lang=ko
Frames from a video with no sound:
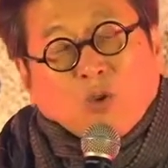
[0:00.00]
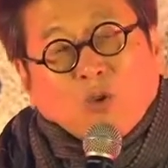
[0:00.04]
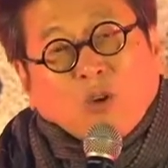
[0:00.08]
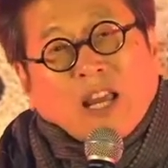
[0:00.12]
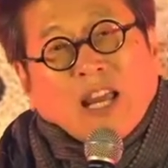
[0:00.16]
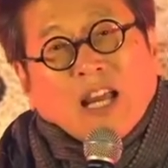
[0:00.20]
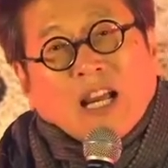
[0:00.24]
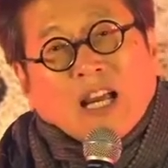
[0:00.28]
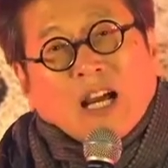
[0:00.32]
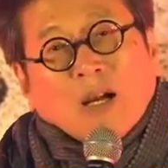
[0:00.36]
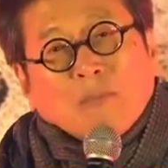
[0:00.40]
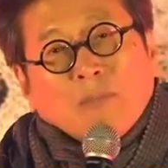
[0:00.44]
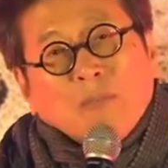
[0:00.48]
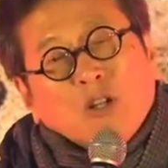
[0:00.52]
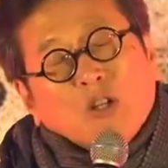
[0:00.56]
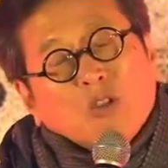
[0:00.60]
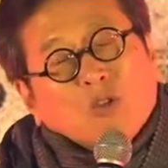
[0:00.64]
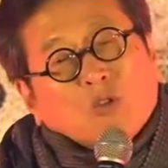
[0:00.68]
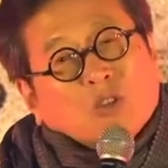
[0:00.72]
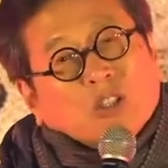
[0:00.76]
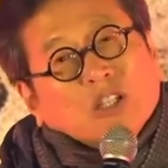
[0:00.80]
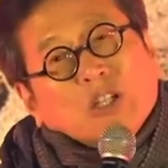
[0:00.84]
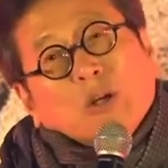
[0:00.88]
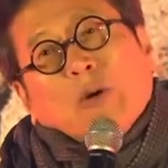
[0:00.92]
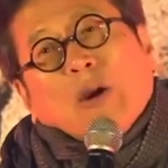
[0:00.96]
국회가
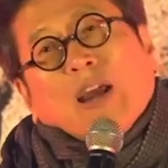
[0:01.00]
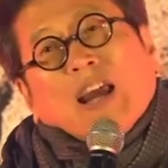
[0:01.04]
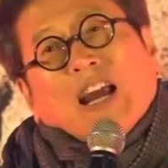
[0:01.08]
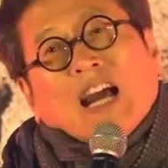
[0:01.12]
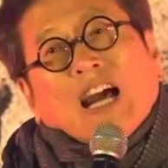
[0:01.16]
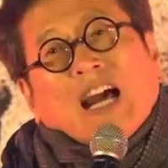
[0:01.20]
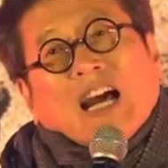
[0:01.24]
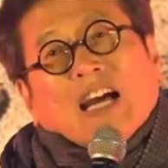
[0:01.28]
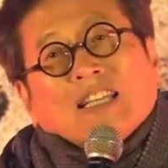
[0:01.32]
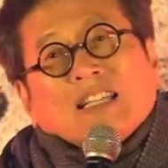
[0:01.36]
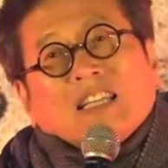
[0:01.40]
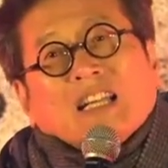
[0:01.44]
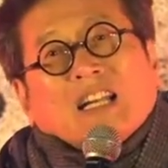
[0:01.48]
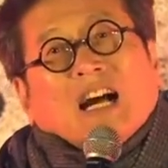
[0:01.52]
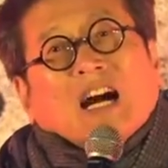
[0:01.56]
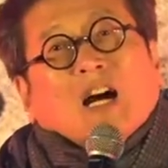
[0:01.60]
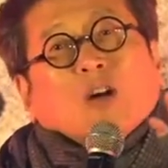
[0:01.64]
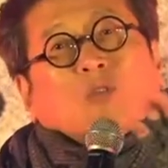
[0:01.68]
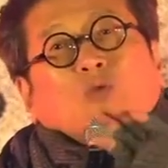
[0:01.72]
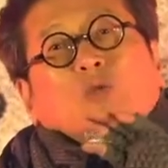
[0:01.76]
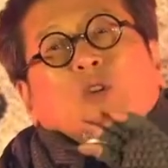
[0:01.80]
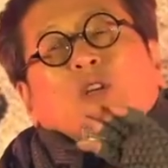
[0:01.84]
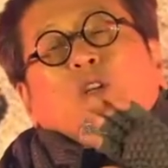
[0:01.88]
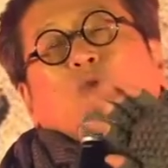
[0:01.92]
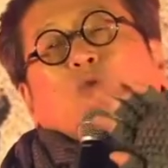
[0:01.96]
미국 의회가
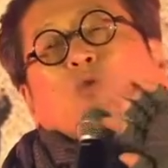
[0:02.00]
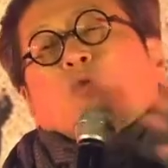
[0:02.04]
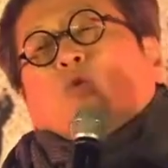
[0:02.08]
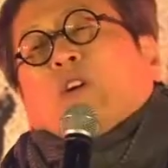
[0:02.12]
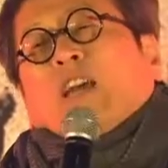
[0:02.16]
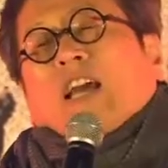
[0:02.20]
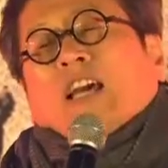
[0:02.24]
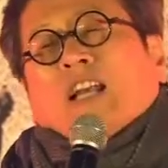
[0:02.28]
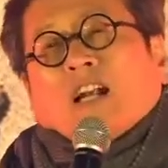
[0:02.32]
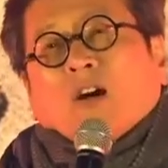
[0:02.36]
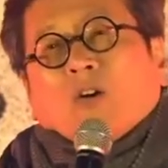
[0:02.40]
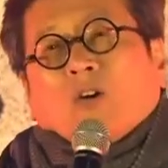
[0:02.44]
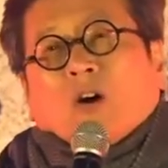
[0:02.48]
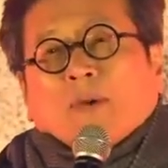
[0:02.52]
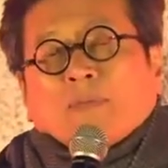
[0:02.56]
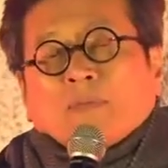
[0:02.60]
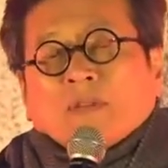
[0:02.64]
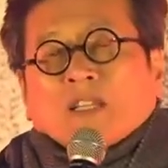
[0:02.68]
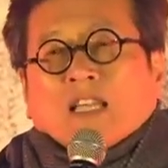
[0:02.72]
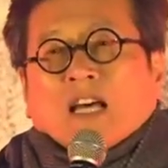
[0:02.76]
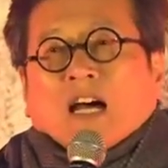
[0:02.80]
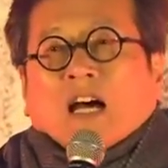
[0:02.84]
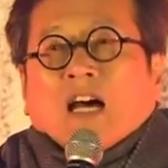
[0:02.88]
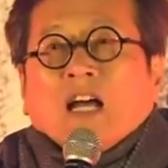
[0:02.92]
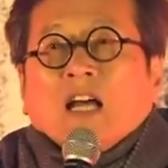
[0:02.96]
아니라 우리 국회라고
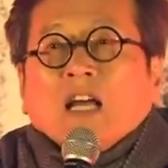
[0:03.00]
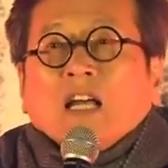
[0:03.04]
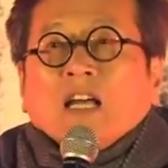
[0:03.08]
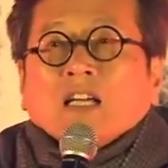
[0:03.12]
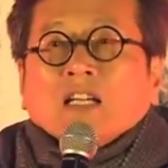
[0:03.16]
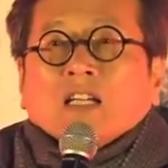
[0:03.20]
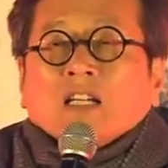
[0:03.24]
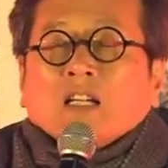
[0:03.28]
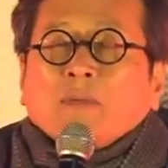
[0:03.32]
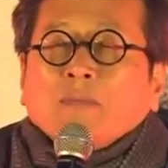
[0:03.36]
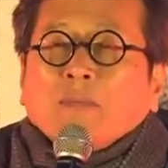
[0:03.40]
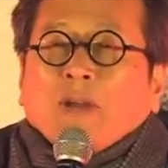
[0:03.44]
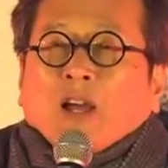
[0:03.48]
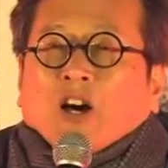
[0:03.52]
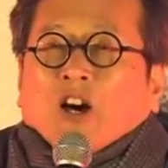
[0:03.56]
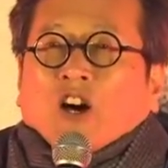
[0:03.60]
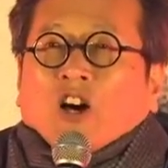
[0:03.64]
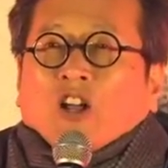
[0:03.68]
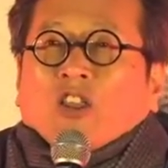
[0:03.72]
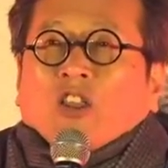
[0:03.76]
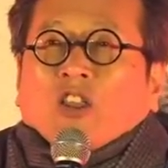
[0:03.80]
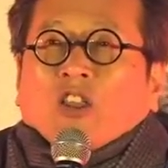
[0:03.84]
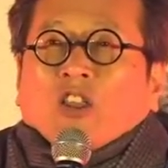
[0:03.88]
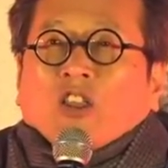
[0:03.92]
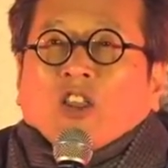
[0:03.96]
합시다.
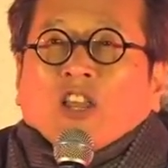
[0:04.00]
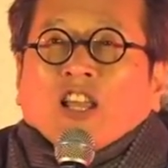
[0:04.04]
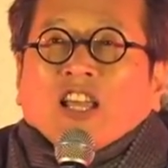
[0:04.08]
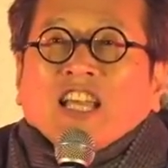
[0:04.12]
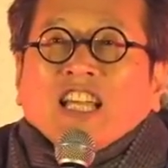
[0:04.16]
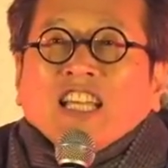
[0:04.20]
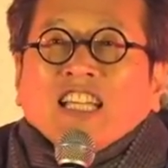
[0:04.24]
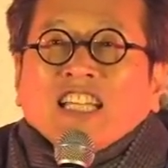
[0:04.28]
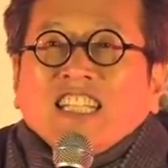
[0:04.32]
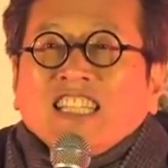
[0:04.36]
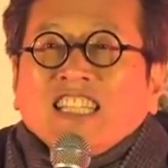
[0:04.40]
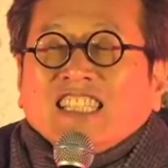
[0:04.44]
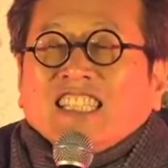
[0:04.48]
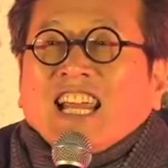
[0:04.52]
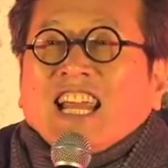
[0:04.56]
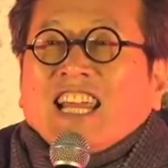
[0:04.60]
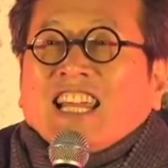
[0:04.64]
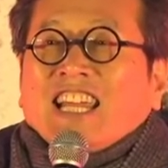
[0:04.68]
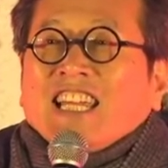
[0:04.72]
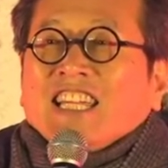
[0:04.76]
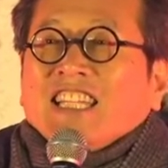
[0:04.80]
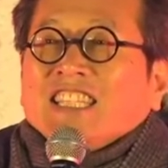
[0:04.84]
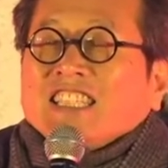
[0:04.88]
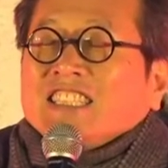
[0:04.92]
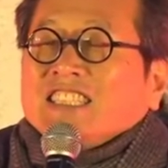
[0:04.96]
그러면 이
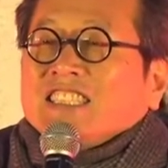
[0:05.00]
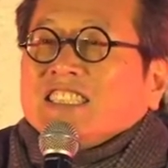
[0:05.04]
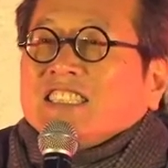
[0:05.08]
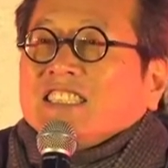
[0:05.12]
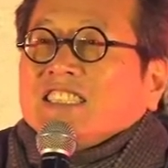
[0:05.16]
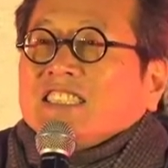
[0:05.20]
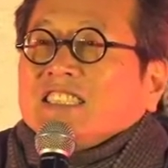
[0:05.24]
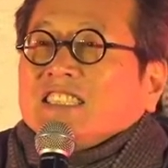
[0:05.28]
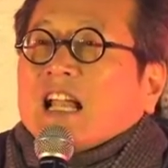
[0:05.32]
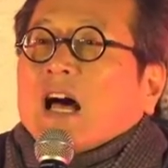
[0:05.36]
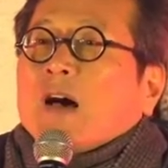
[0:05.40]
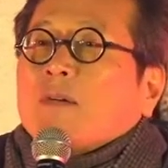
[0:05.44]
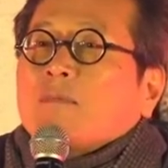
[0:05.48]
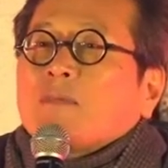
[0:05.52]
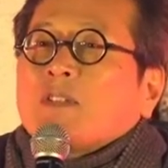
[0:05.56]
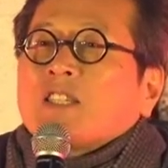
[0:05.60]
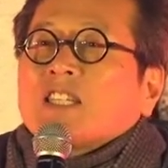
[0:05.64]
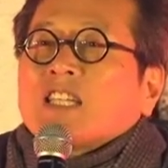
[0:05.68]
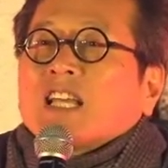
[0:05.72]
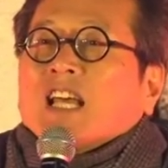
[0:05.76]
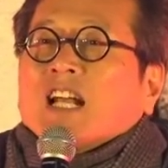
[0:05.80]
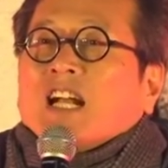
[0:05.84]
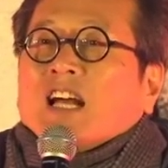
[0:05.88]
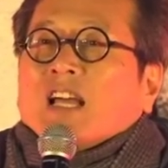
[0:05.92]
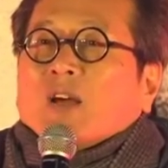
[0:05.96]
새끼들
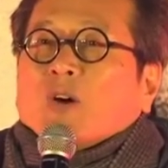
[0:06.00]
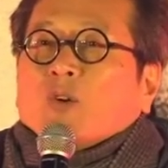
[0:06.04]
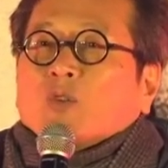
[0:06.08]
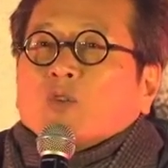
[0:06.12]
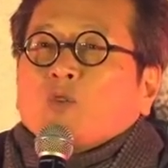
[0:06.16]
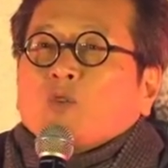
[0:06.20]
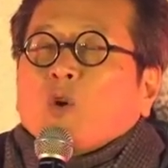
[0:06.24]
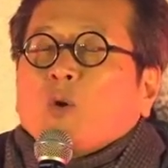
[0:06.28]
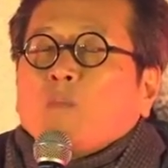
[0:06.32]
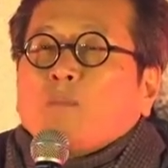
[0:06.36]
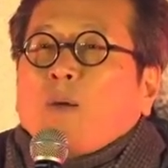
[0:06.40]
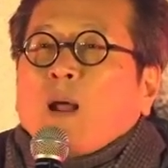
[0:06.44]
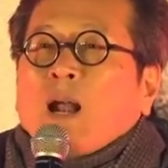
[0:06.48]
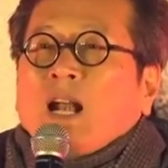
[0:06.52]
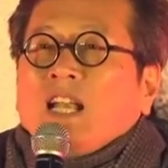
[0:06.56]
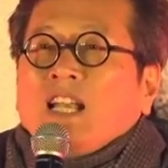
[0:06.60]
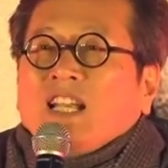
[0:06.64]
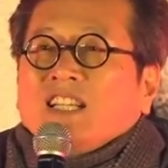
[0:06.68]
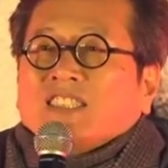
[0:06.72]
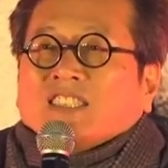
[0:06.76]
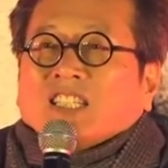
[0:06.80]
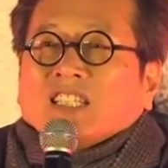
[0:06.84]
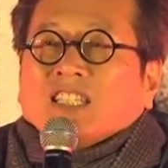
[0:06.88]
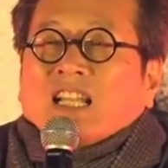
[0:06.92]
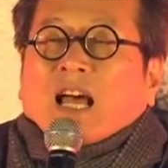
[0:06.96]
남잖아요.
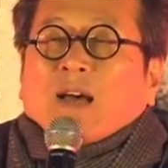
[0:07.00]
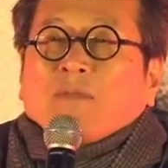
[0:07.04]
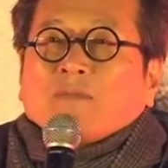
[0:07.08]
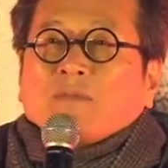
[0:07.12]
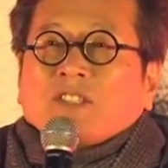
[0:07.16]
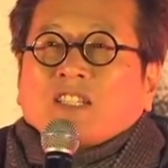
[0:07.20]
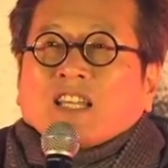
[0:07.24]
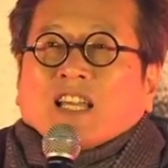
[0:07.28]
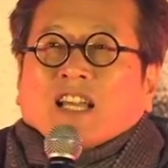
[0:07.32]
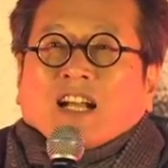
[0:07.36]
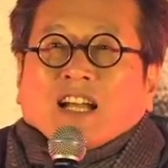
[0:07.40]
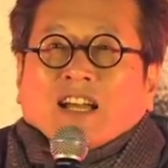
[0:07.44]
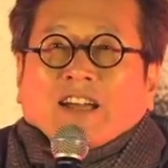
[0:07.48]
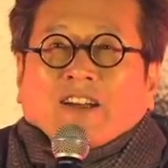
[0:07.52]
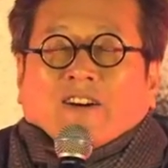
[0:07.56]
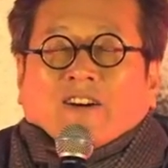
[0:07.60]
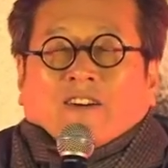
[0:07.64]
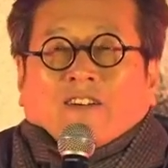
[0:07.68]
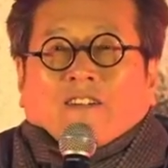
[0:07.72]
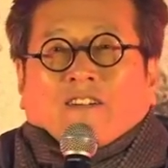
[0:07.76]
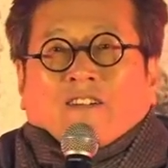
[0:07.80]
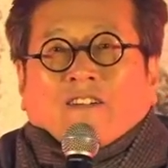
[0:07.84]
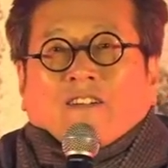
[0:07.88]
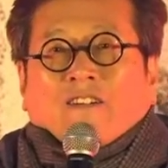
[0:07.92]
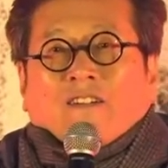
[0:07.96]
쪽팔려서
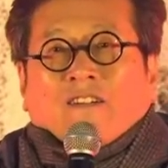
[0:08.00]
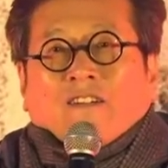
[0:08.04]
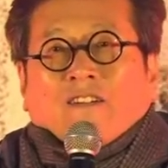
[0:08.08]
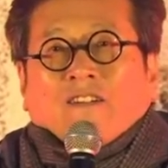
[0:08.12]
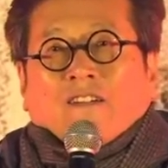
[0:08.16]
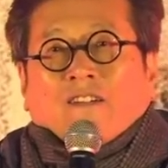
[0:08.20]
남잖아요.